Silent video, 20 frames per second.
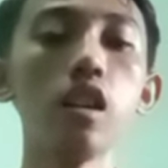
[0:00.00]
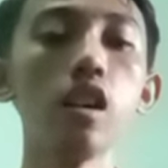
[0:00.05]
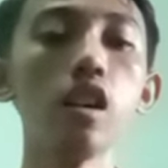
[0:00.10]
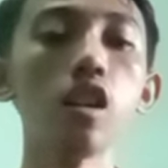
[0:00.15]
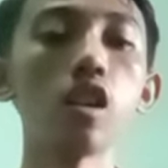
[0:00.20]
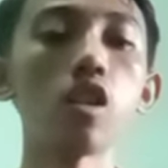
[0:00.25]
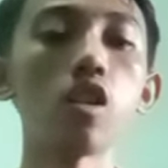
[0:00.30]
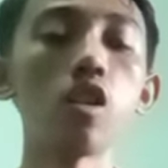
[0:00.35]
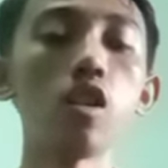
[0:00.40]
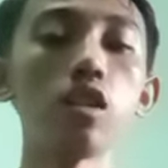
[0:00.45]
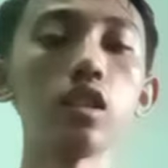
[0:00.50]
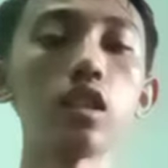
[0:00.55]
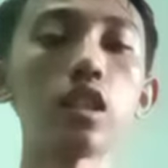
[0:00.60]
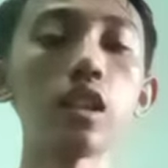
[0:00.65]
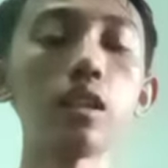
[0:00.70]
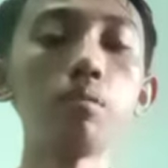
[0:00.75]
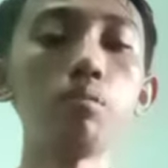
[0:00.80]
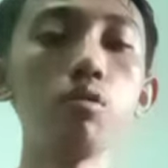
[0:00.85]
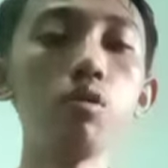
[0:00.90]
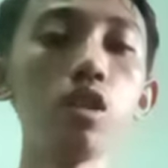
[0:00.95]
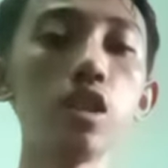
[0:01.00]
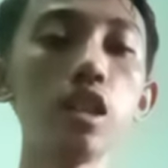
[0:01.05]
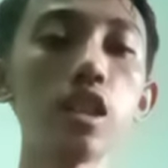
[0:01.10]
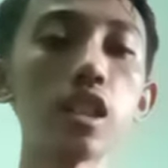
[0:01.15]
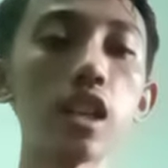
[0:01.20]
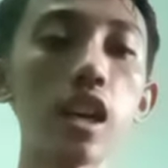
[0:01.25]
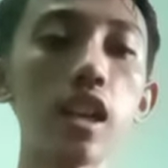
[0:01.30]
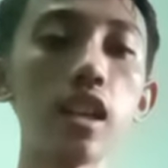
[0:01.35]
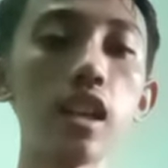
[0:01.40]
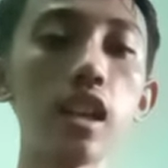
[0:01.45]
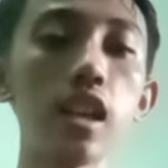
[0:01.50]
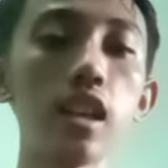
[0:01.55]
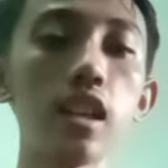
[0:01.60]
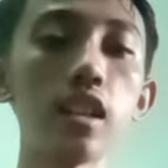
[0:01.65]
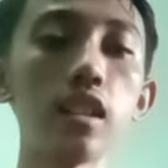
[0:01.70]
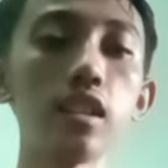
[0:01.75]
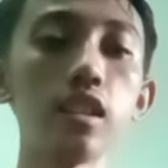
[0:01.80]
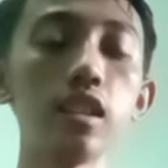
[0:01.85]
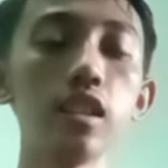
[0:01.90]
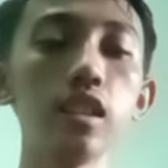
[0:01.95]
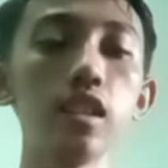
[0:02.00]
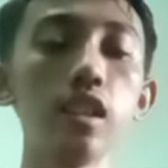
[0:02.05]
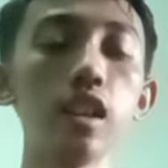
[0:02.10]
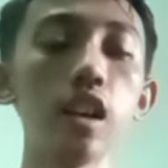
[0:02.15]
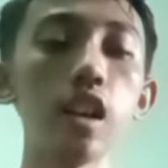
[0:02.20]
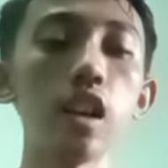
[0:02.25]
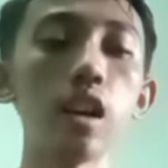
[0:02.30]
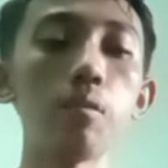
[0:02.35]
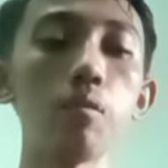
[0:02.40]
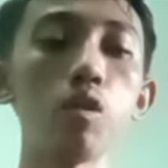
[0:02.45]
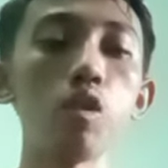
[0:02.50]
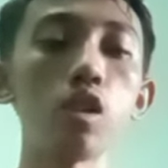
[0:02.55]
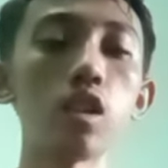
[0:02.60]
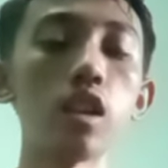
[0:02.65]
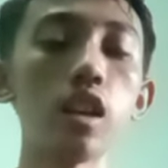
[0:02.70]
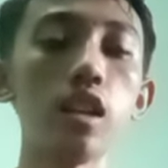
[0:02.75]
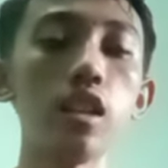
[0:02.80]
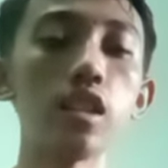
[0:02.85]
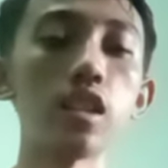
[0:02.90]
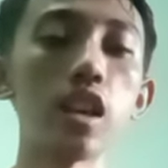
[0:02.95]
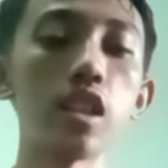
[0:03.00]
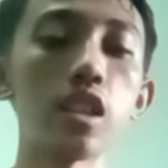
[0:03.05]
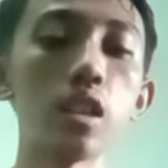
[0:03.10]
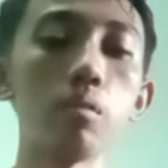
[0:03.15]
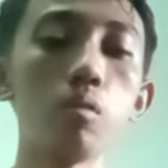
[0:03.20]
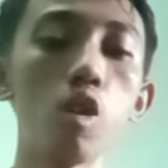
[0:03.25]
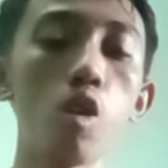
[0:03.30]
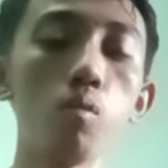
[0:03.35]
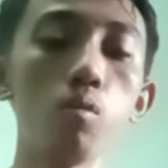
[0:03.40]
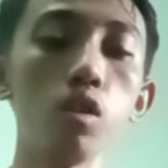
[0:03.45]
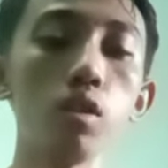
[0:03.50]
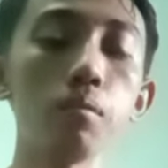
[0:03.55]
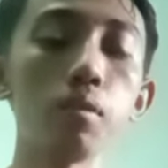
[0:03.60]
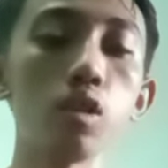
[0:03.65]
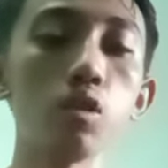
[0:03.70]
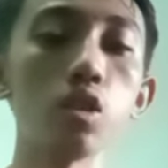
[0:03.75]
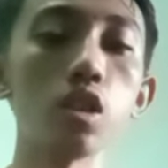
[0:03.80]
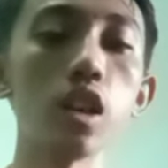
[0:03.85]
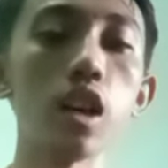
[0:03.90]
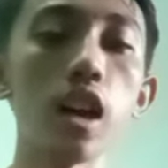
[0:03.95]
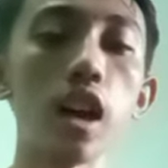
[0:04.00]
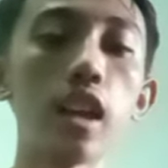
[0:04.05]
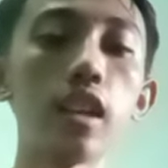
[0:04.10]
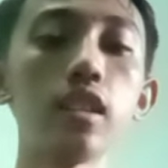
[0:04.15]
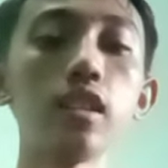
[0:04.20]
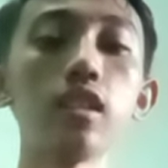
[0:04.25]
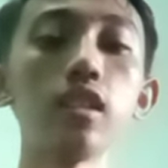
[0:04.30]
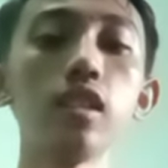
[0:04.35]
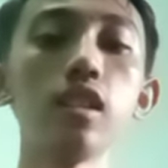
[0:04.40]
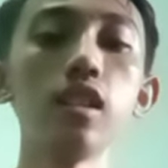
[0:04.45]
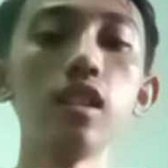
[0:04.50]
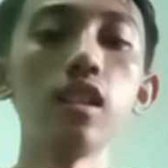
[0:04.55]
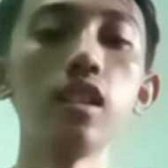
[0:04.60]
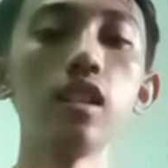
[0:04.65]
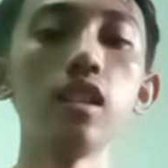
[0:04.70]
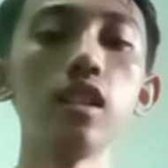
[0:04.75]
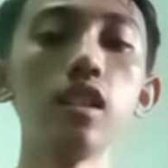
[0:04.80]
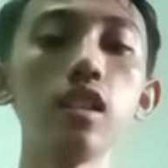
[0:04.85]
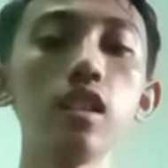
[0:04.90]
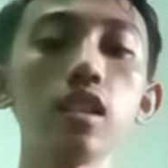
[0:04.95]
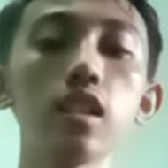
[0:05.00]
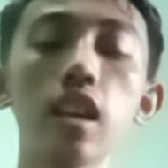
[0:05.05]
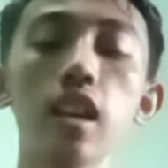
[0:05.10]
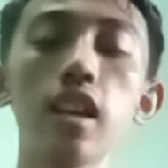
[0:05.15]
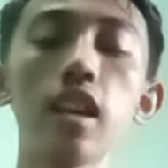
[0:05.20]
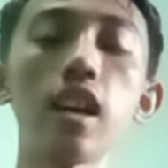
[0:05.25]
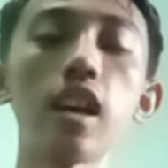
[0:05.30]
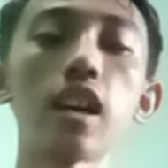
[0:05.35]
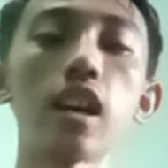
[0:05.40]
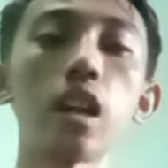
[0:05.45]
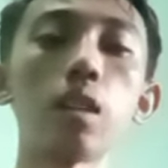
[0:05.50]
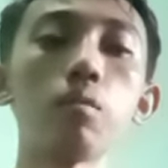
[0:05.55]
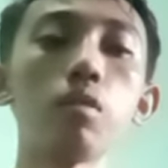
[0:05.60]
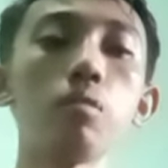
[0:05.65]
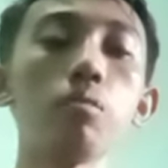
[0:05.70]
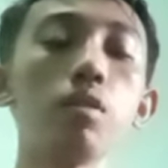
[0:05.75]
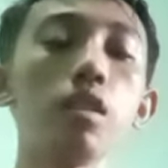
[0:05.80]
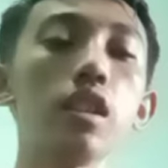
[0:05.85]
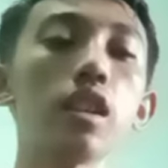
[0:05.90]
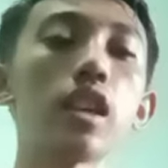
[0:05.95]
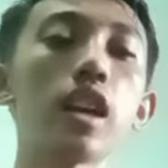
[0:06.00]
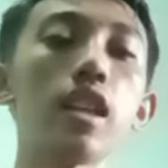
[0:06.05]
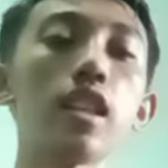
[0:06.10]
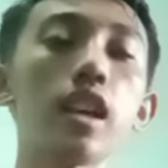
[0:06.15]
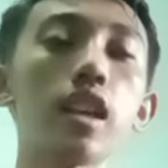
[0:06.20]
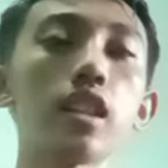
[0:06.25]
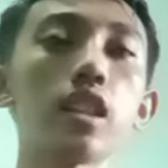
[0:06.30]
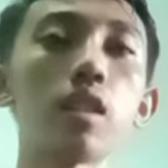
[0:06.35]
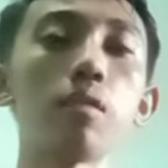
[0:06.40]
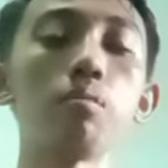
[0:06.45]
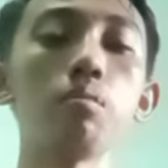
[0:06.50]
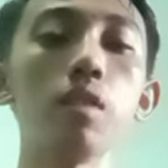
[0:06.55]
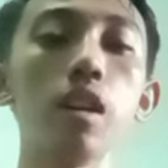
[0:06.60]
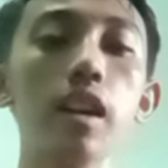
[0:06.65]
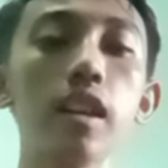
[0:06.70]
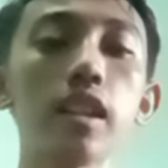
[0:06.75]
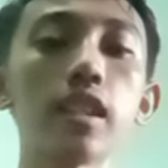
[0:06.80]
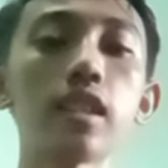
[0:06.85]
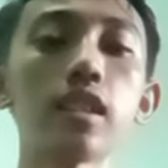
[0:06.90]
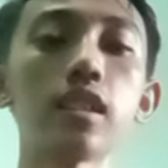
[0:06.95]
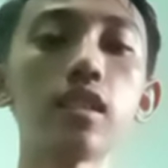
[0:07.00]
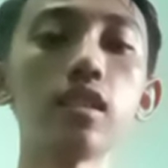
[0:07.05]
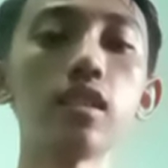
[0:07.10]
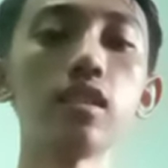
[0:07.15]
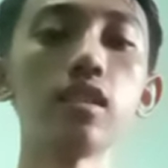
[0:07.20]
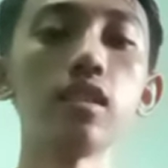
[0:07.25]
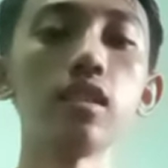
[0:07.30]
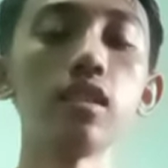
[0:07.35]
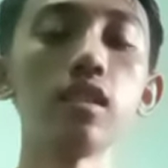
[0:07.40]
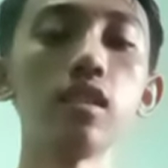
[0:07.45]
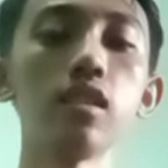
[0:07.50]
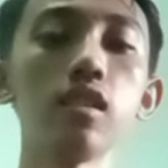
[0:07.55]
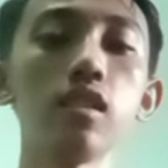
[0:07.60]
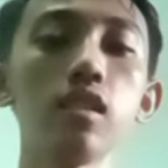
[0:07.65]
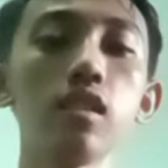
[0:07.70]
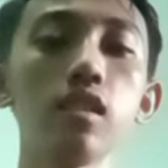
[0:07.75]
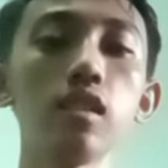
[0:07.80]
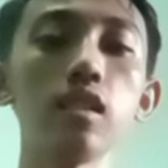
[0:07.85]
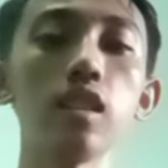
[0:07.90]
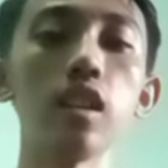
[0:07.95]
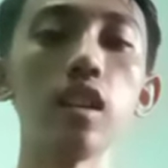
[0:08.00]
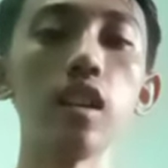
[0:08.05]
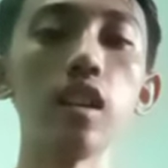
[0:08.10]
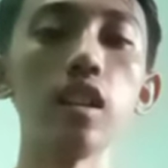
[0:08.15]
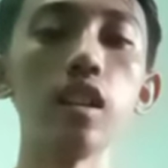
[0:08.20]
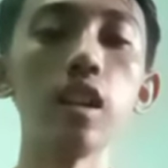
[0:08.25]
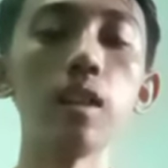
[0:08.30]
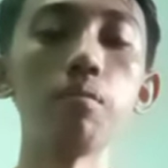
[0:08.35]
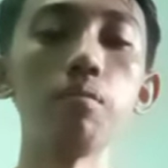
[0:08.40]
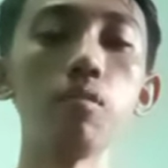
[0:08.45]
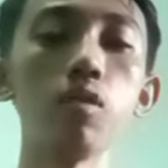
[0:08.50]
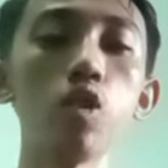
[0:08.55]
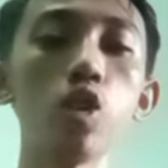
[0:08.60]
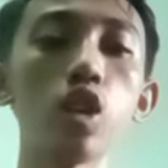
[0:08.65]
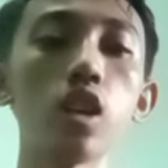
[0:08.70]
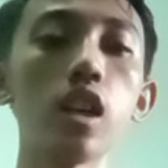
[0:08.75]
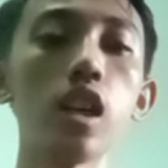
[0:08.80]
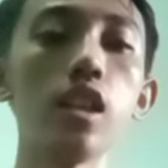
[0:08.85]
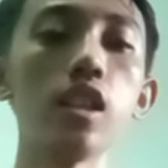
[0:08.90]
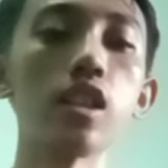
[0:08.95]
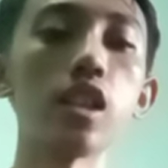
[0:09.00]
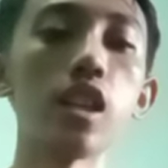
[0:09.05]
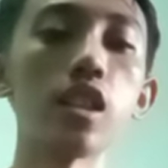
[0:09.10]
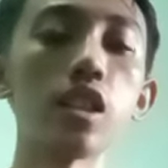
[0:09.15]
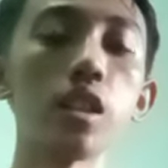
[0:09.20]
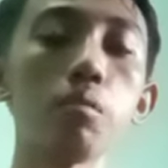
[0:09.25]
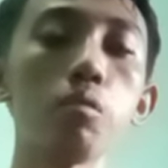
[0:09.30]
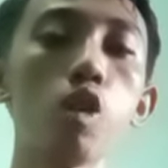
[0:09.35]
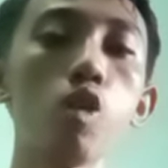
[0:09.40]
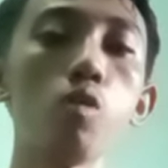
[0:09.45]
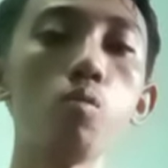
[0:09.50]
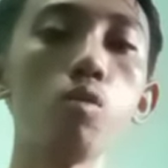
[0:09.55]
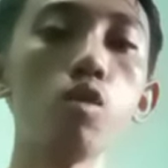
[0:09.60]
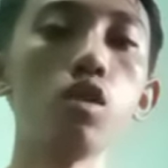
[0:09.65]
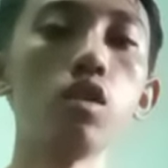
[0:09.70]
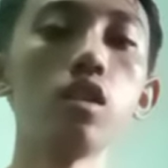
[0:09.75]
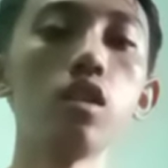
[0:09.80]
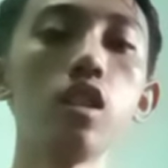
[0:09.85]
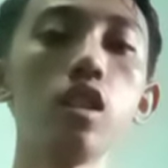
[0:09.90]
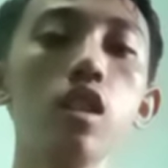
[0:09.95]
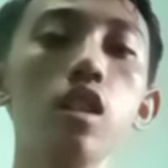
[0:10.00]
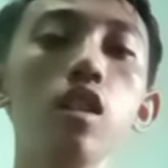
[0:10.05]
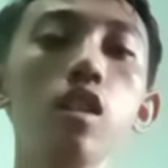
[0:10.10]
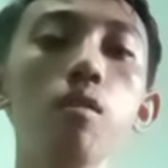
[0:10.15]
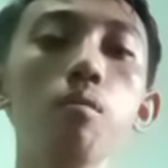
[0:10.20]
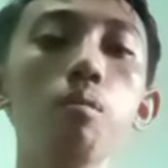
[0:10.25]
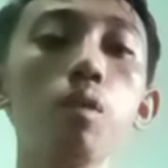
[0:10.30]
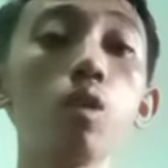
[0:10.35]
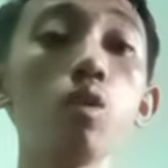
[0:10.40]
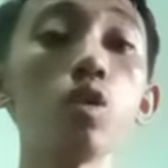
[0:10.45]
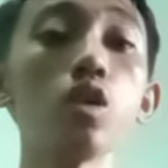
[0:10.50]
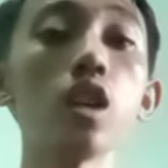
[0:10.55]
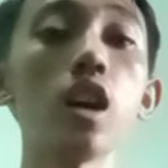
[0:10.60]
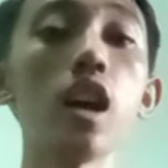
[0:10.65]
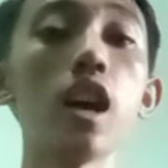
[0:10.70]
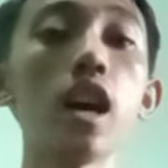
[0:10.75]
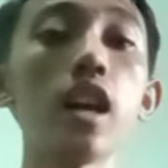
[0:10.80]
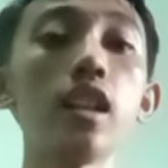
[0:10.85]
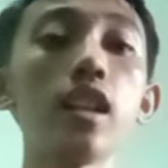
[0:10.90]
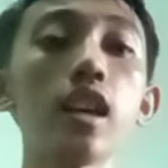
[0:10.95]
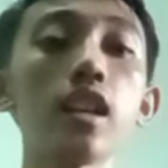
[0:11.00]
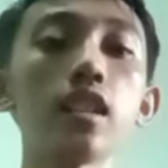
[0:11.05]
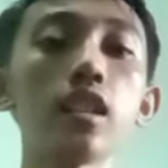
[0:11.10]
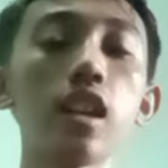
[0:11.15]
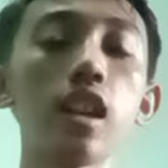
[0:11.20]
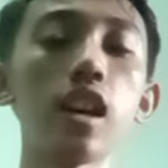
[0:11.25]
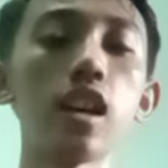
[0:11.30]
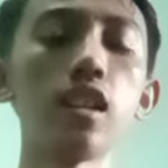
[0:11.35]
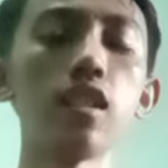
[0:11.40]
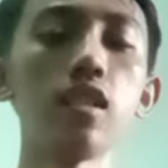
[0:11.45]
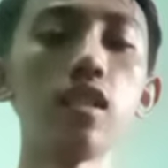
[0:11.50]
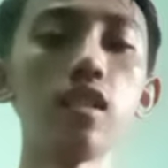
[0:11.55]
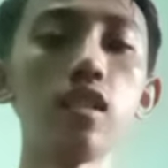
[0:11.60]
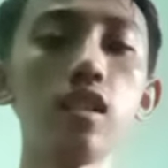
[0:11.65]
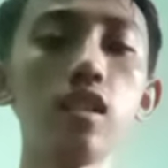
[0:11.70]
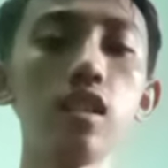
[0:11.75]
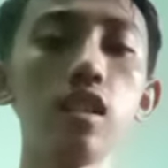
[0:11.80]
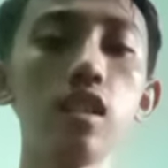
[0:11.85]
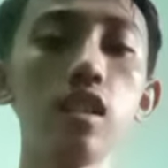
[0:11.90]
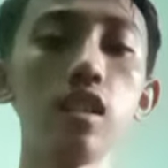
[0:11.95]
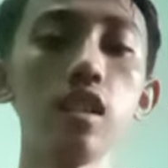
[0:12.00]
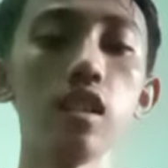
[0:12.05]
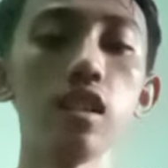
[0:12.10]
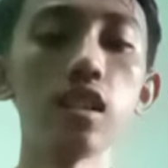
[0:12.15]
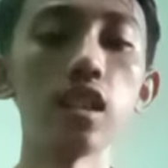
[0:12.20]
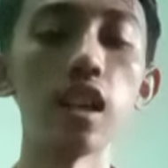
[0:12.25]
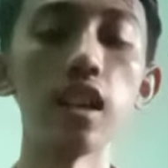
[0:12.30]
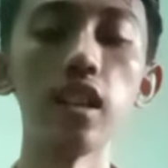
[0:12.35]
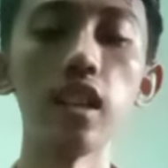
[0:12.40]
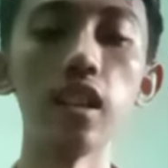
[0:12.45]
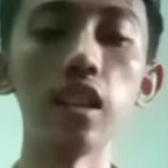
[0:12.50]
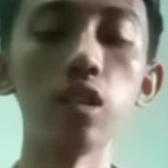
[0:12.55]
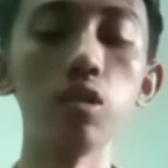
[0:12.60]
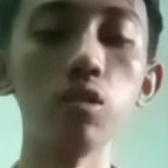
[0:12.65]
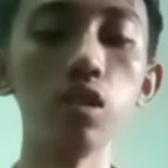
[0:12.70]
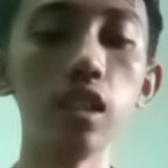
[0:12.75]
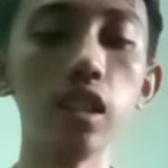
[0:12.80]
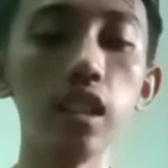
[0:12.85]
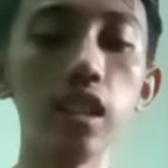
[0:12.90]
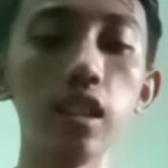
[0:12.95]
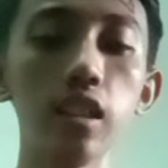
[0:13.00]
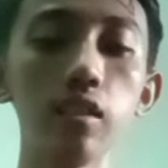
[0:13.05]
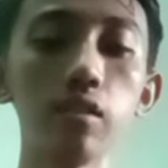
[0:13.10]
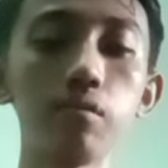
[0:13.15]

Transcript: Kontribusi saya di dalam organisasi maupun perusahaan, saya akan memberikan yang terbaik terhadap organisasi maupun perusahaan yang telah saya ikuti.